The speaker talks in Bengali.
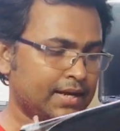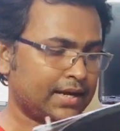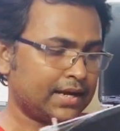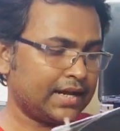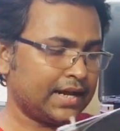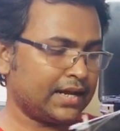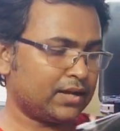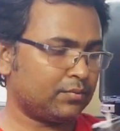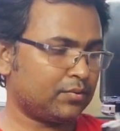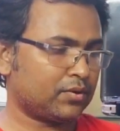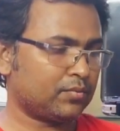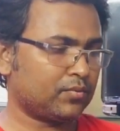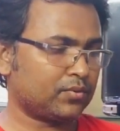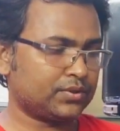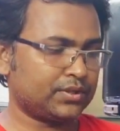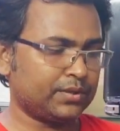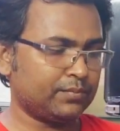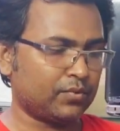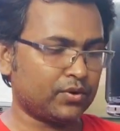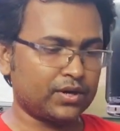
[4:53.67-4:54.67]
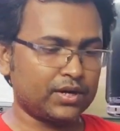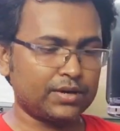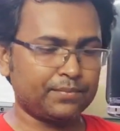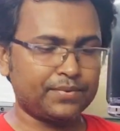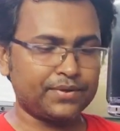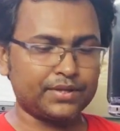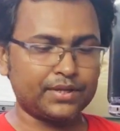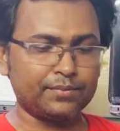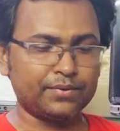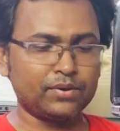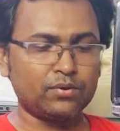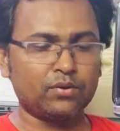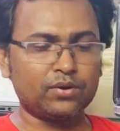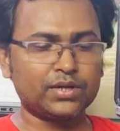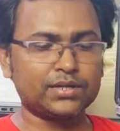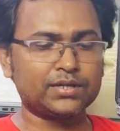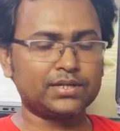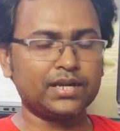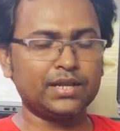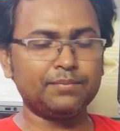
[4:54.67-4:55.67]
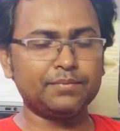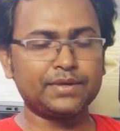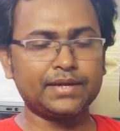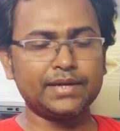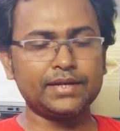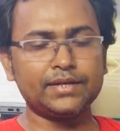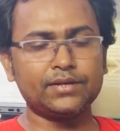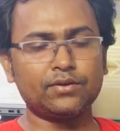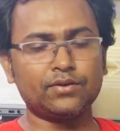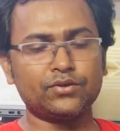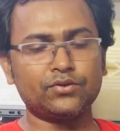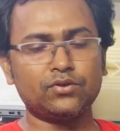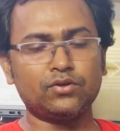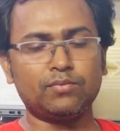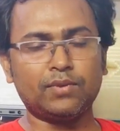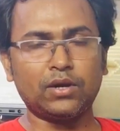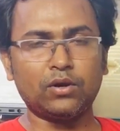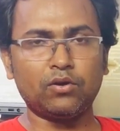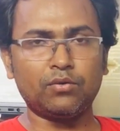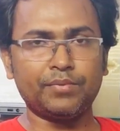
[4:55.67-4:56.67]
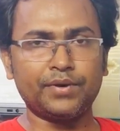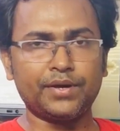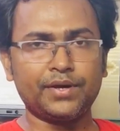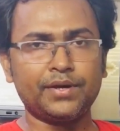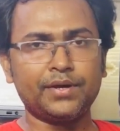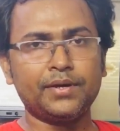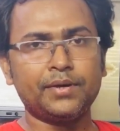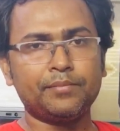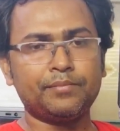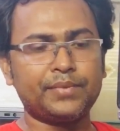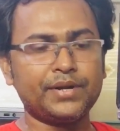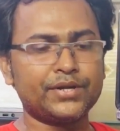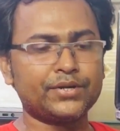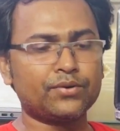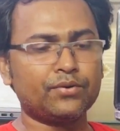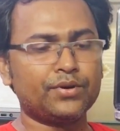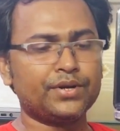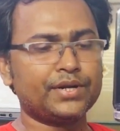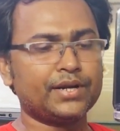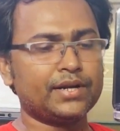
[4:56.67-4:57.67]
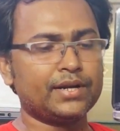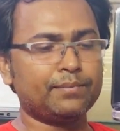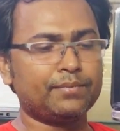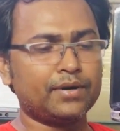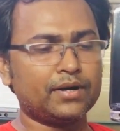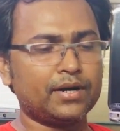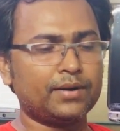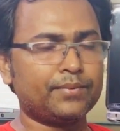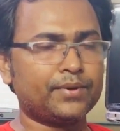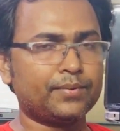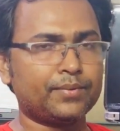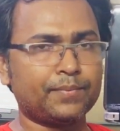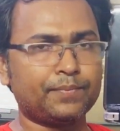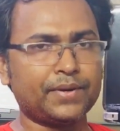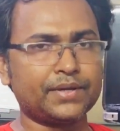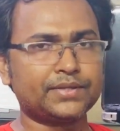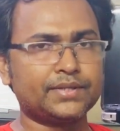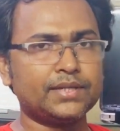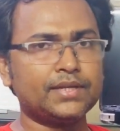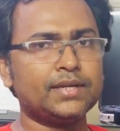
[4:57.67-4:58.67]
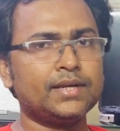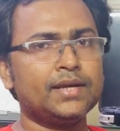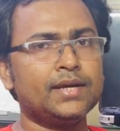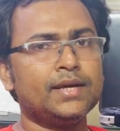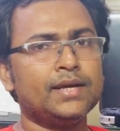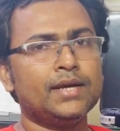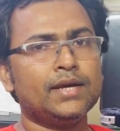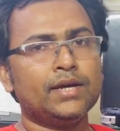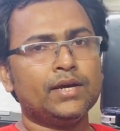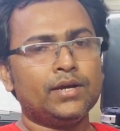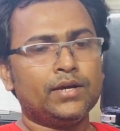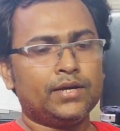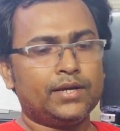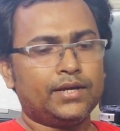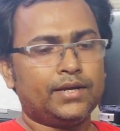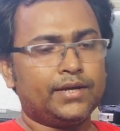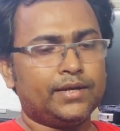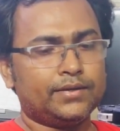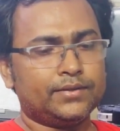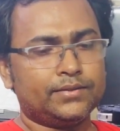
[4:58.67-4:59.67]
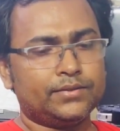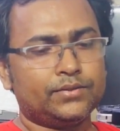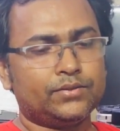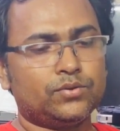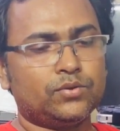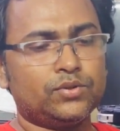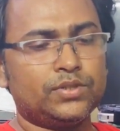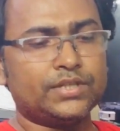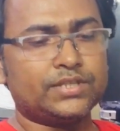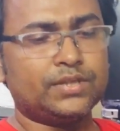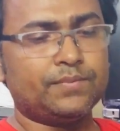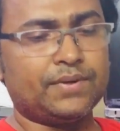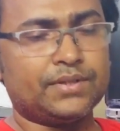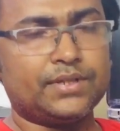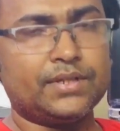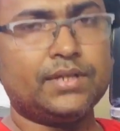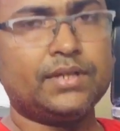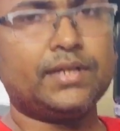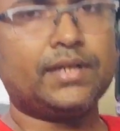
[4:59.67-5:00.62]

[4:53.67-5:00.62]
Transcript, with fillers: ল্যানোভোর মধ্যে মডেলটা পেয়ে যাবেন অনেক স্লিম ক্যারি করার জন্য ভালো হবে প্রেস কন্ডিশনে আপনারা ল্যাপটপটা পাচ্ছেন সো দেখতে পাচ্ছেন